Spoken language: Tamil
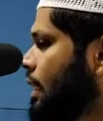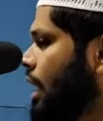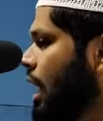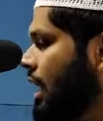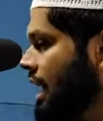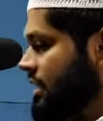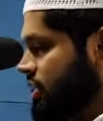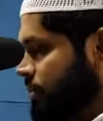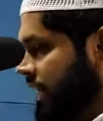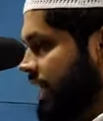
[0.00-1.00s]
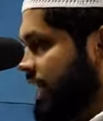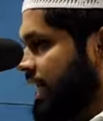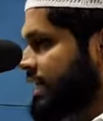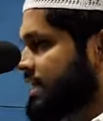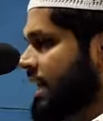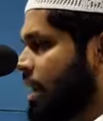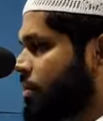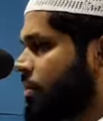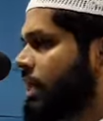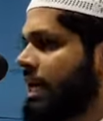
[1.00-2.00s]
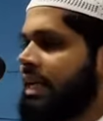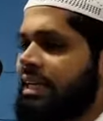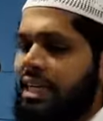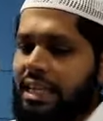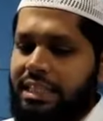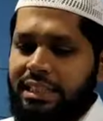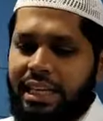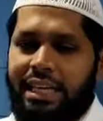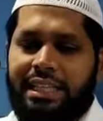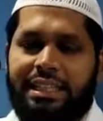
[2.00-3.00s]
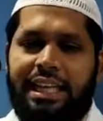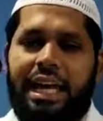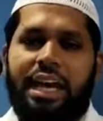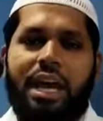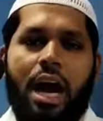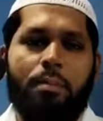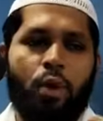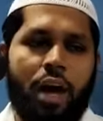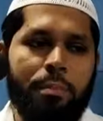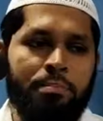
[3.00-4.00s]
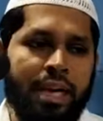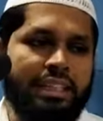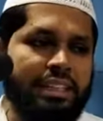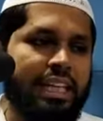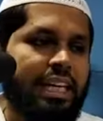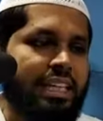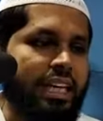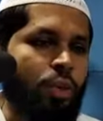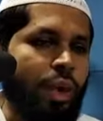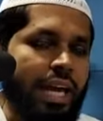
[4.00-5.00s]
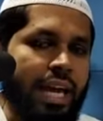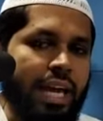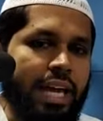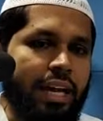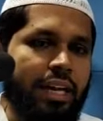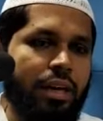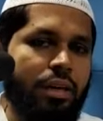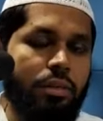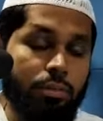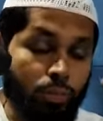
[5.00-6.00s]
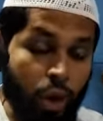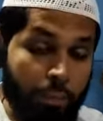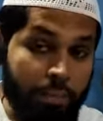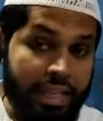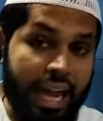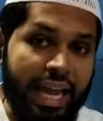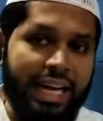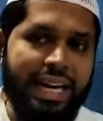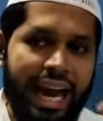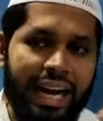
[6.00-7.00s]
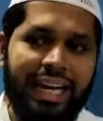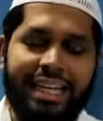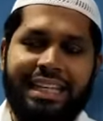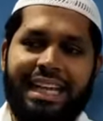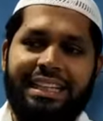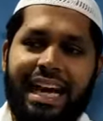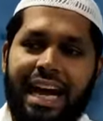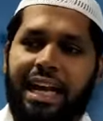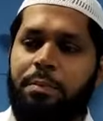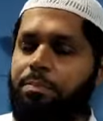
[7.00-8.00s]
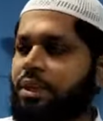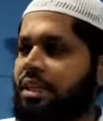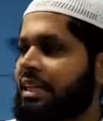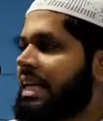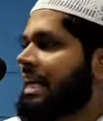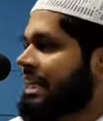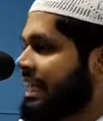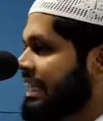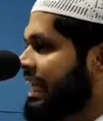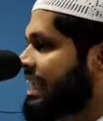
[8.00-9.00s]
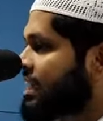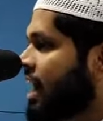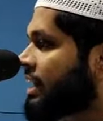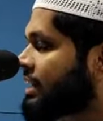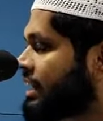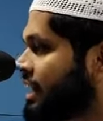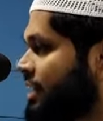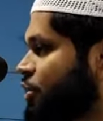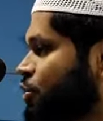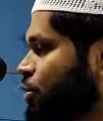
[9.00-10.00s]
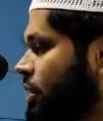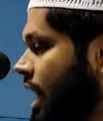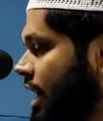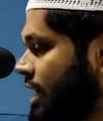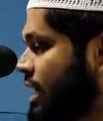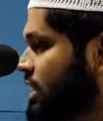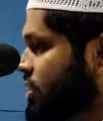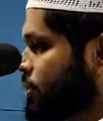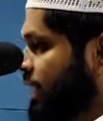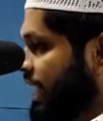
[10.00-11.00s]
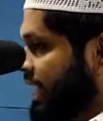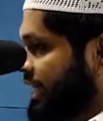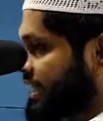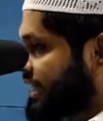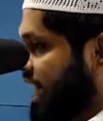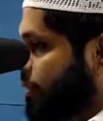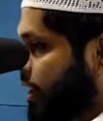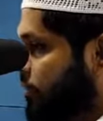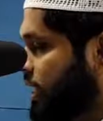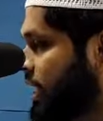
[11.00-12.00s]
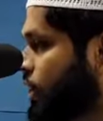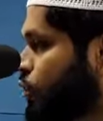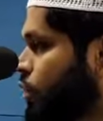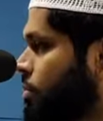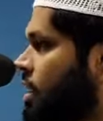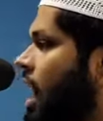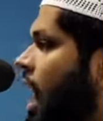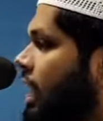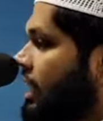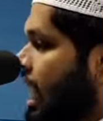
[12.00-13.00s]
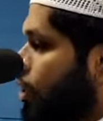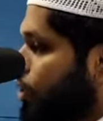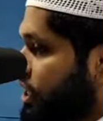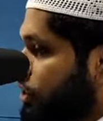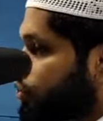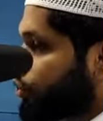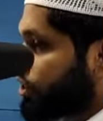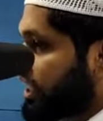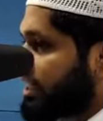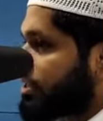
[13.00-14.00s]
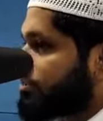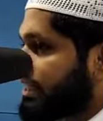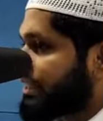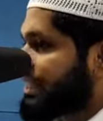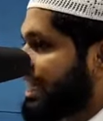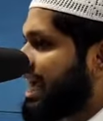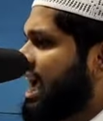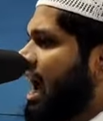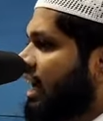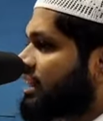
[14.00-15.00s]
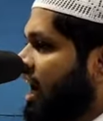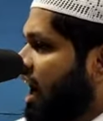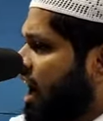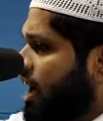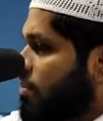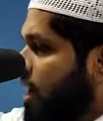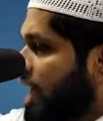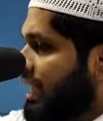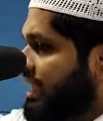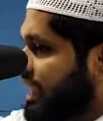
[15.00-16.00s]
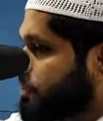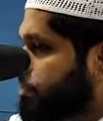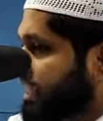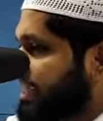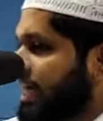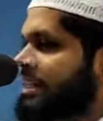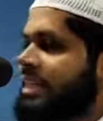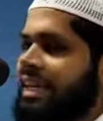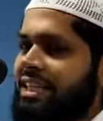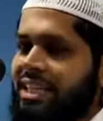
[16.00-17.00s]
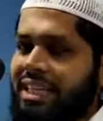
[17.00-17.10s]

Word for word: ஆனால் ஜிப்ரையில் அலி இஸ்லாம் அவர்கள் இந்த இடத்திலே யா முஹம்மத் என்னுடைய முஹம்மதே என்று அழைக்கிற அந்த அழைப்பு எதை காட்டுகிறது என்று சொன்னால் ஜிப்ரீல் அலி இஸ்லாம் அவர்களுக்கும் அல்லாஹுடைய தூதருக்கும் இருந்த அந்த ஆழமான நட்பை காட்டுகிறது